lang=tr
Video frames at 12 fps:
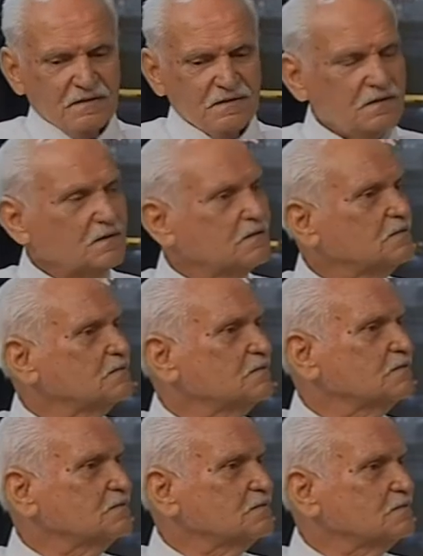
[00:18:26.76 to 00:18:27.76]
e,
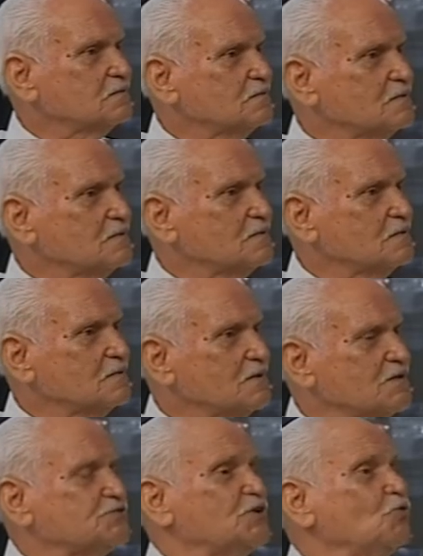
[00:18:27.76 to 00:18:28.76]

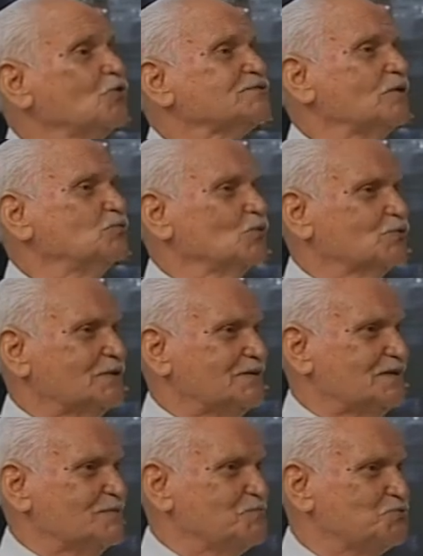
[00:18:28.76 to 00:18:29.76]
eski Lozan yolu
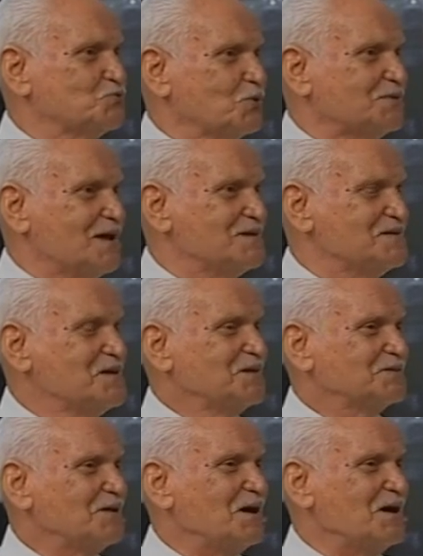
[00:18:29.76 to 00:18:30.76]
dediğimiz yoldan
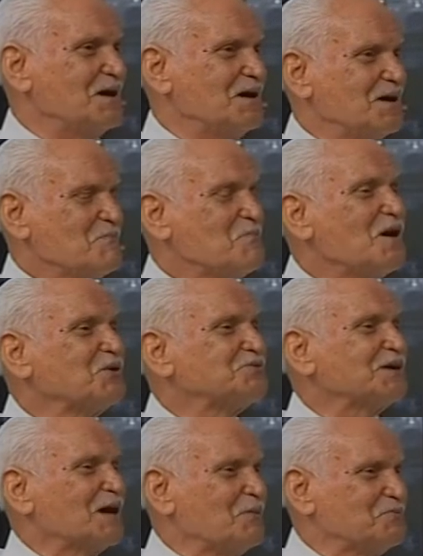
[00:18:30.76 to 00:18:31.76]
ta
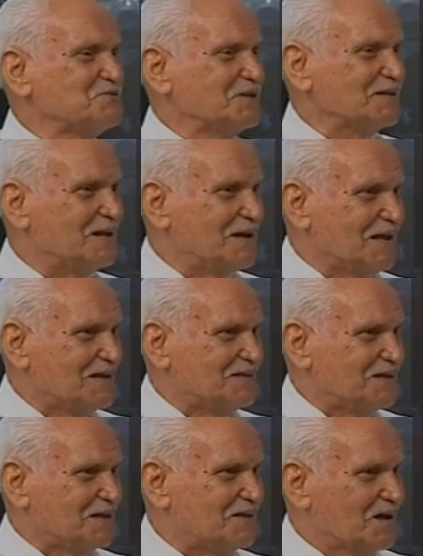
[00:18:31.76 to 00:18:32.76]
Marusa kapısına kadar
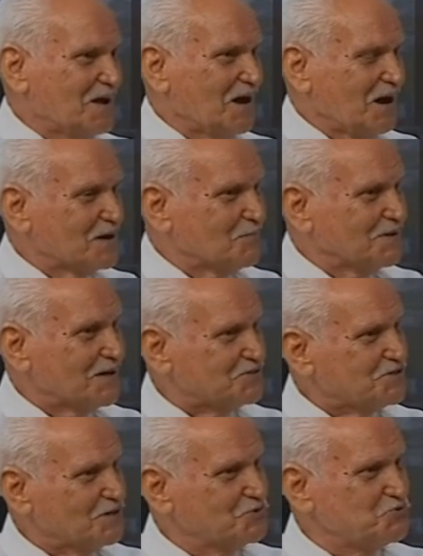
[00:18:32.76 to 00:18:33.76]
geldik. Arabalar
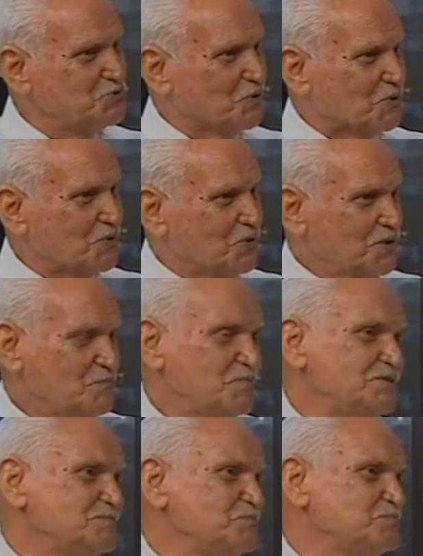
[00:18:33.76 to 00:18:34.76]
çalışıyor.
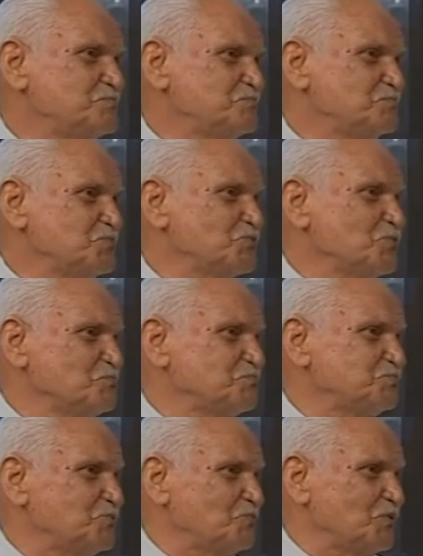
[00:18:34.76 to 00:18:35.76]
Bizim Rum
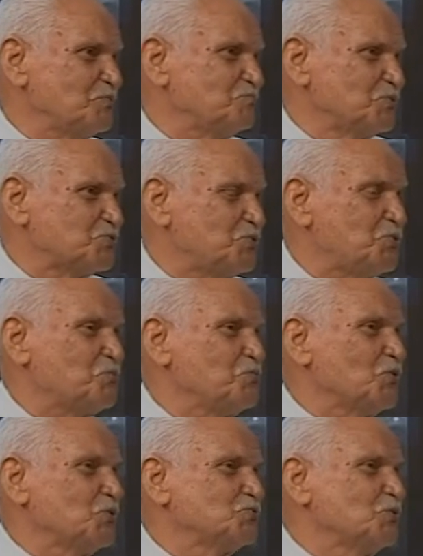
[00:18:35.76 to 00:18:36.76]
mu Türk mü
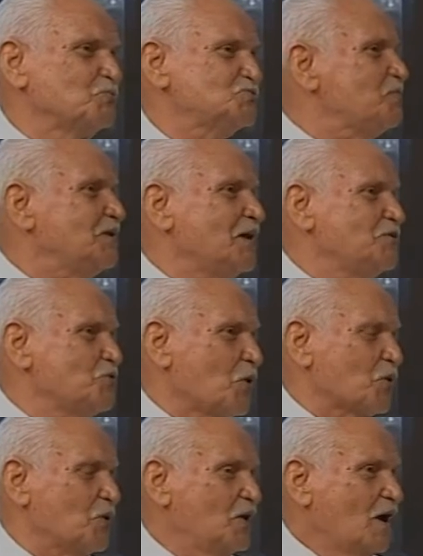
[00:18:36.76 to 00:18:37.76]
olduğumuzu bilen
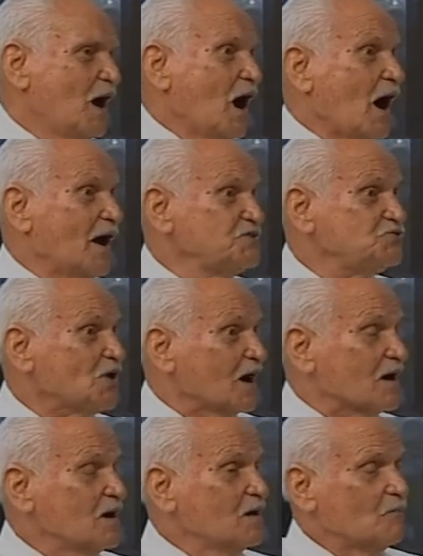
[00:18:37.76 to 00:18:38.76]
yok. Ancak
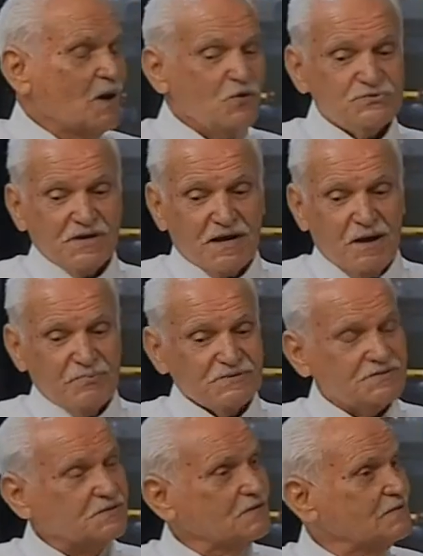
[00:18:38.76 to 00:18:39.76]
Marusa
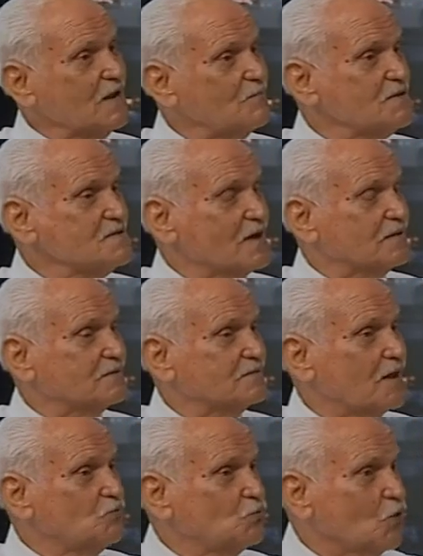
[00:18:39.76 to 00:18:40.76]
kapısının hemen
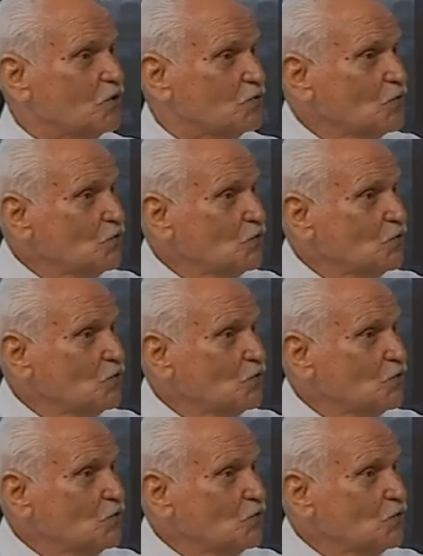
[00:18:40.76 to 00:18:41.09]
yanından yol